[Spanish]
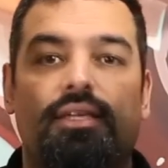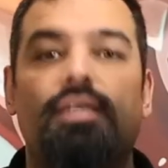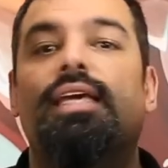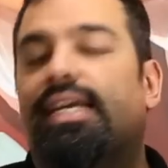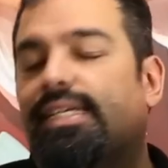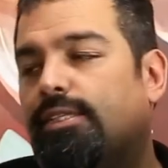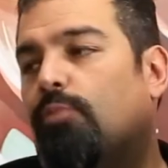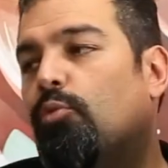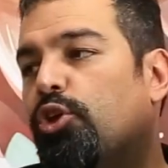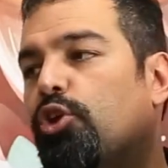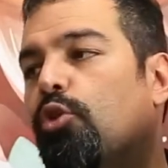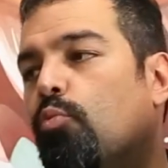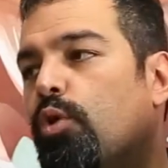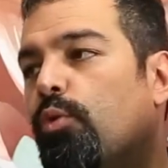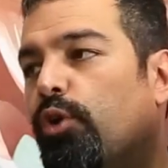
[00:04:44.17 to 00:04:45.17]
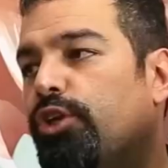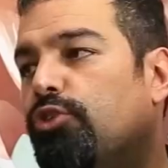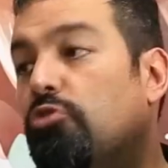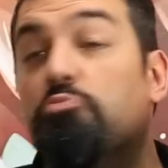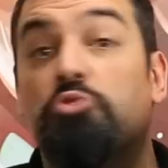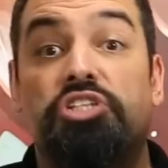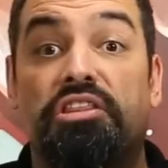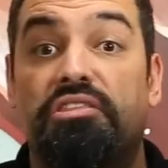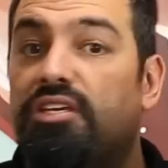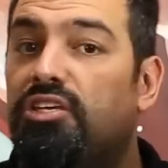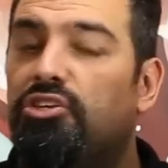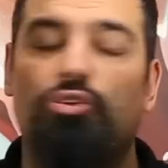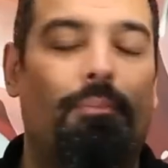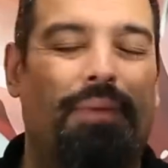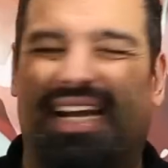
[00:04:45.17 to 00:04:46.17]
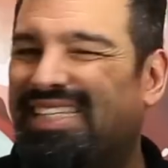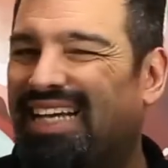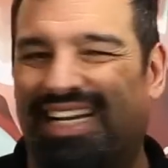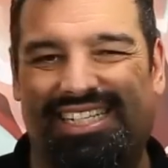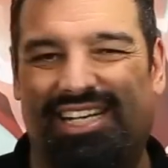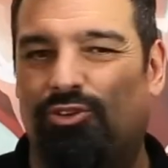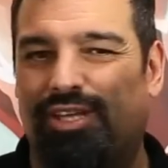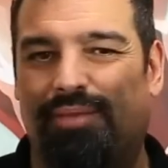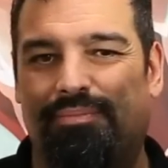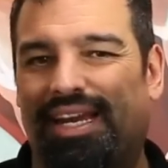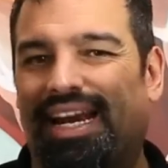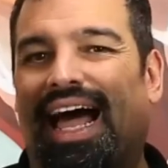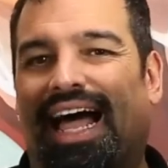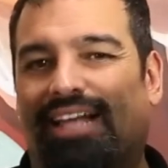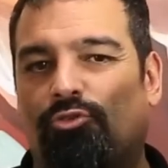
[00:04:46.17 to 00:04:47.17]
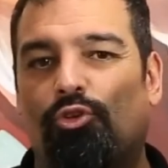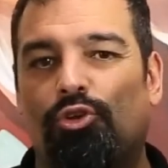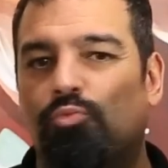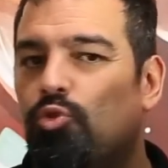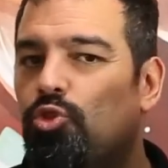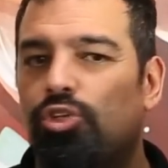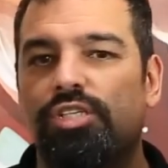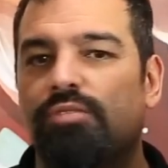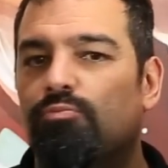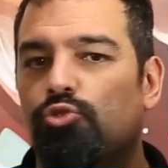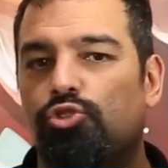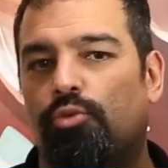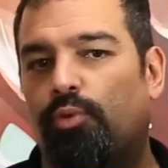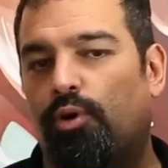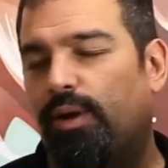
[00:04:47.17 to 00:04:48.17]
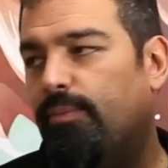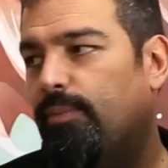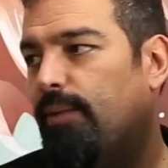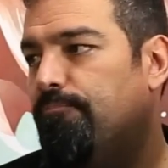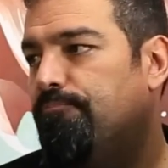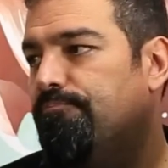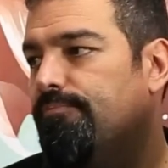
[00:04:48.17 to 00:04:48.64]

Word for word: y es, como digo, muy bonito y muy sencillito para sacárselo también a todo el mundo sin mucho problema.